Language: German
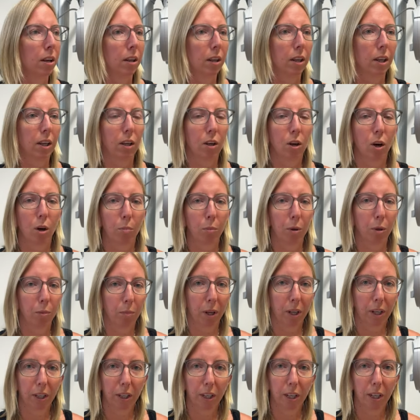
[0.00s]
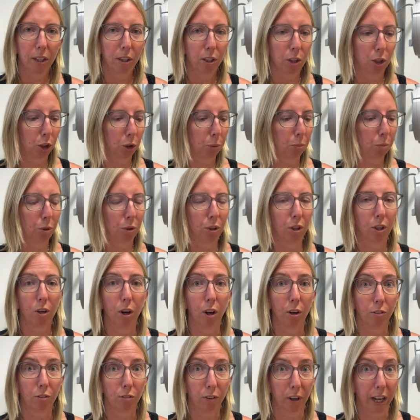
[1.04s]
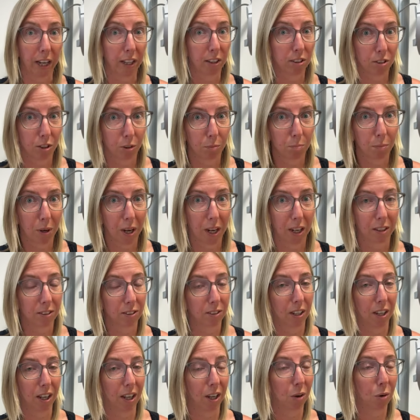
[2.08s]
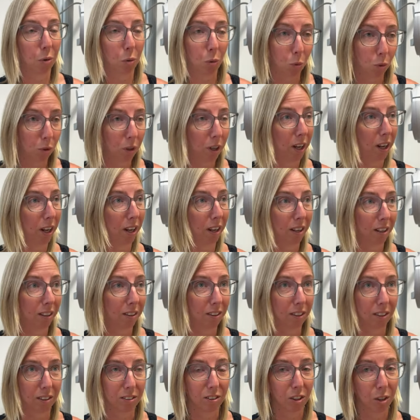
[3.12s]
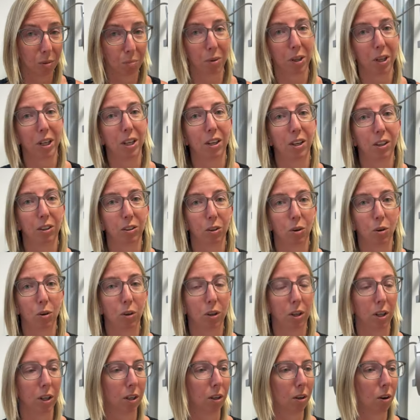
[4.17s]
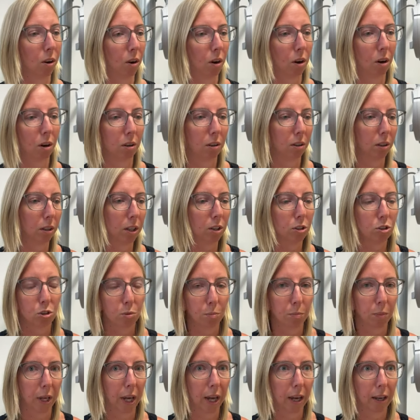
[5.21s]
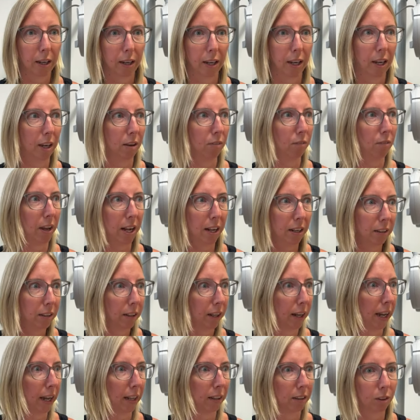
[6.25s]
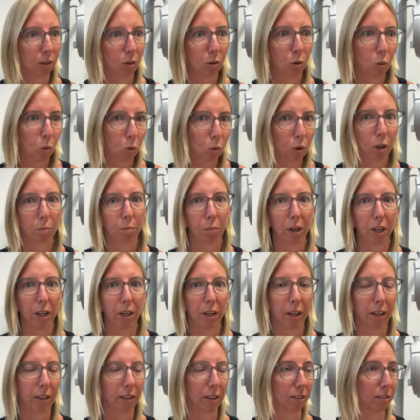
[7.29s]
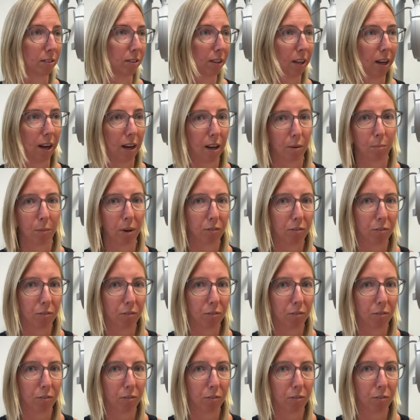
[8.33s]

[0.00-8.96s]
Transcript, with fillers: Ich kann mit meinen Kindern spielen, ich kann in Freizeitparks gehen, ohne dass ich eine Brille trage. Ich kann ins Meer gehen, Wellen reiten, ohne Brille, dass ich auch meine